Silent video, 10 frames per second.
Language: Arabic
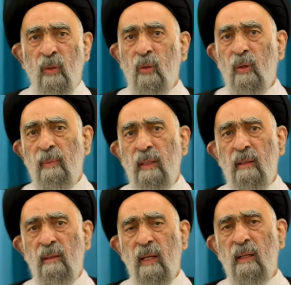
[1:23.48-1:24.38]
نؤمن
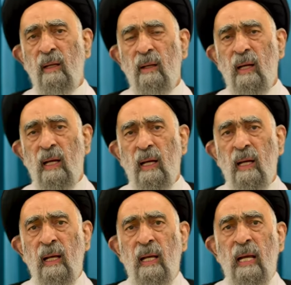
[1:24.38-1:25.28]
أن الله
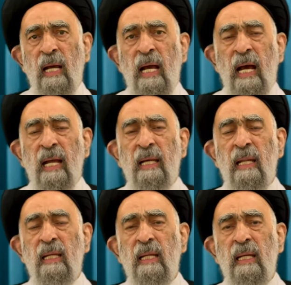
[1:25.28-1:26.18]

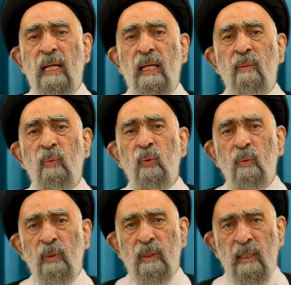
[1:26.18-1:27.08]
الذي علمه
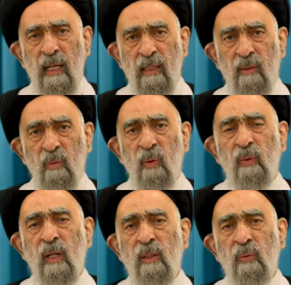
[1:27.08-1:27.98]
مطلق
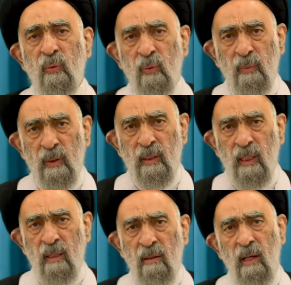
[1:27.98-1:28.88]
وقدرته
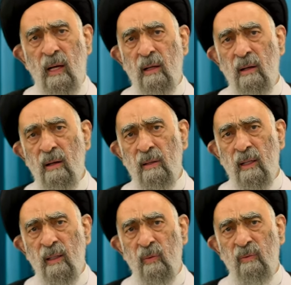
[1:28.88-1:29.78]
مطلقة خلق هذا
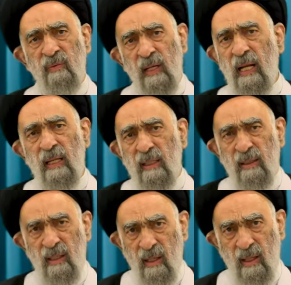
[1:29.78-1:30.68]
الكون في
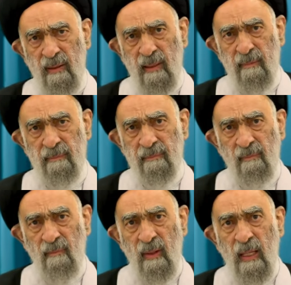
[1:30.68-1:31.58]
لحظة إرادة
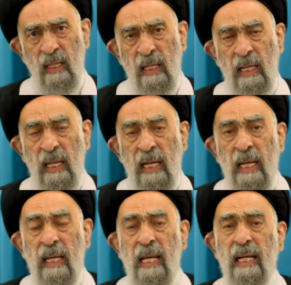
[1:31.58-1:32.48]

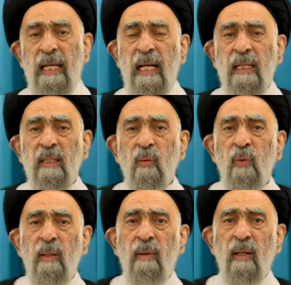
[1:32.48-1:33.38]
لكنك
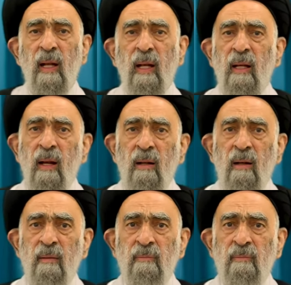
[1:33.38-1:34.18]
تقول لماذا لا نراه